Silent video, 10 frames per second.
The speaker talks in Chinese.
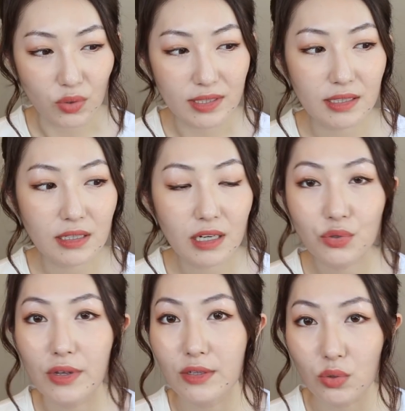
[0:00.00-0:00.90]
有一些科
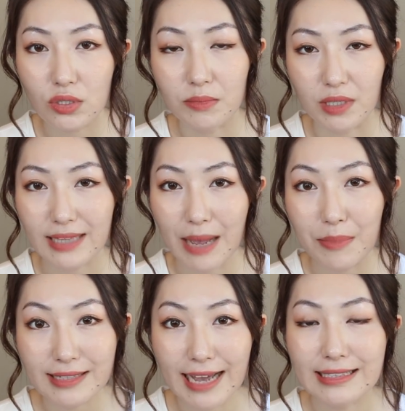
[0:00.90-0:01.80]
学研究证明，它
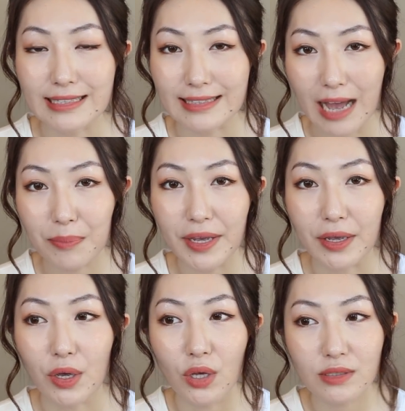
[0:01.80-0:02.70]
们在一起搭
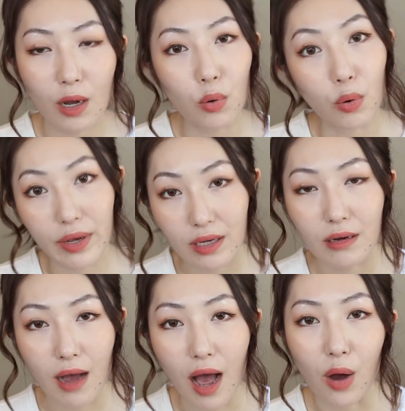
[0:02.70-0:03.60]
配效果会
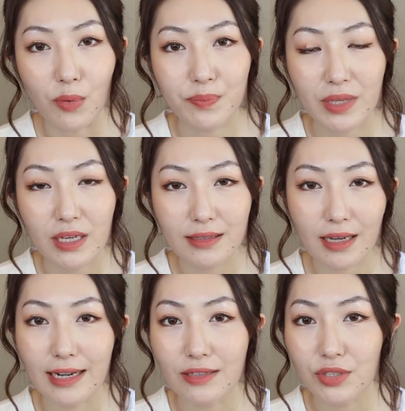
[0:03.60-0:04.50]
更好。
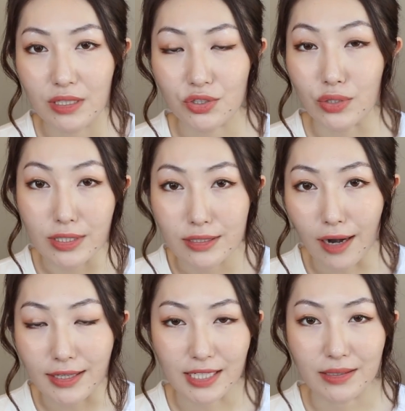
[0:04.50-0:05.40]
当然，这个是因人
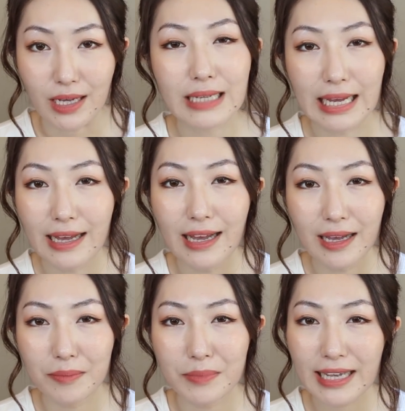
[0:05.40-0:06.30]
而异。
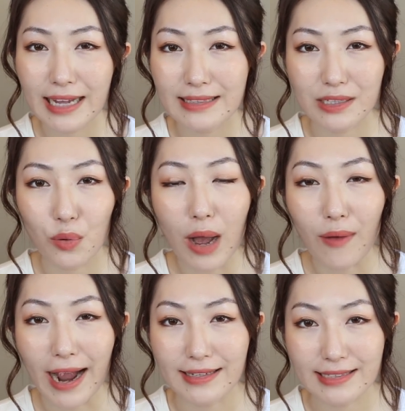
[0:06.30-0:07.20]
敏感肌的话，
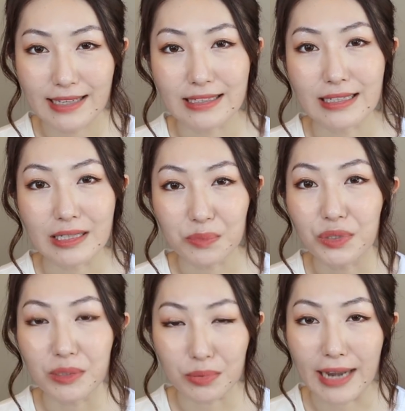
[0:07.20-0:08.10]
我还是建议你一
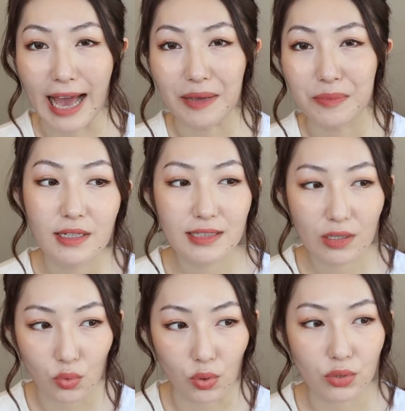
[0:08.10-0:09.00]
步一步来。
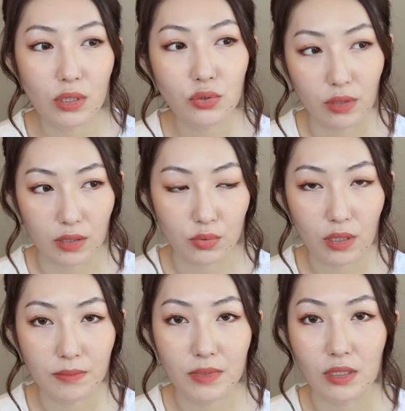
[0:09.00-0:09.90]
像果酸、水杨
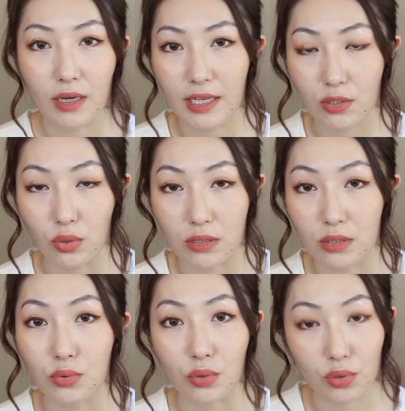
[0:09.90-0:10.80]
酸和 A 醇
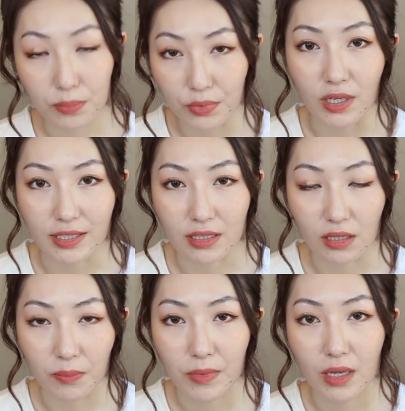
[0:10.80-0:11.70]
是绝对不可以的，